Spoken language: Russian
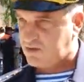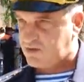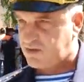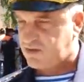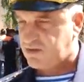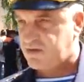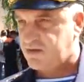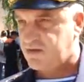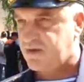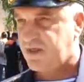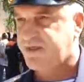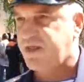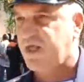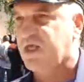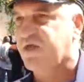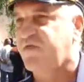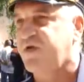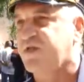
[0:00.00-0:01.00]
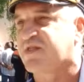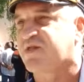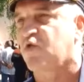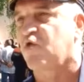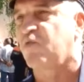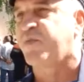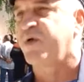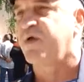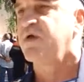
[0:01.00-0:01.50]
натягивает
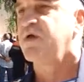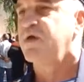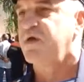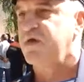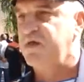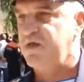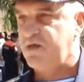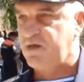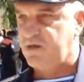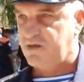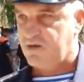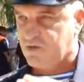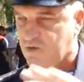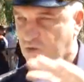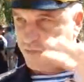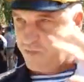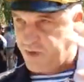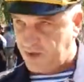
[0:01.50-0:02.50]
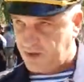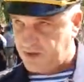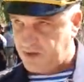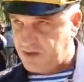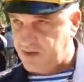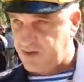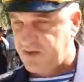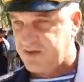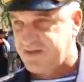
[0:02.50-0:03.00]
стропы и купол
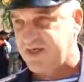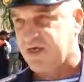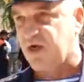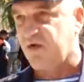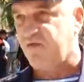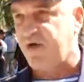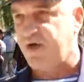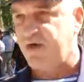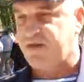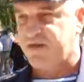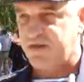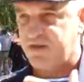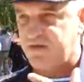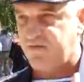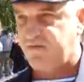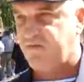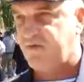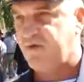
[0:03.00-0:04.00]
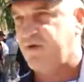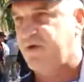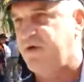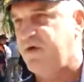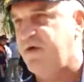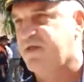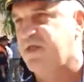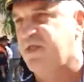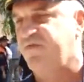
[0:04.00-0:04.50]
закрывает
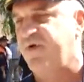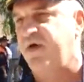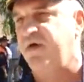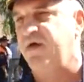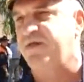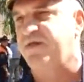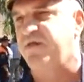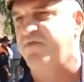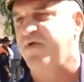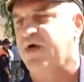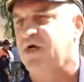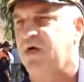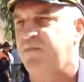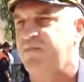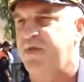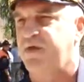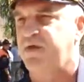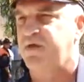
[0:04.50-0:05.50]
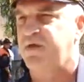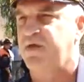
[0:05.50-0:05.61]
э, эти, два, эти два камня.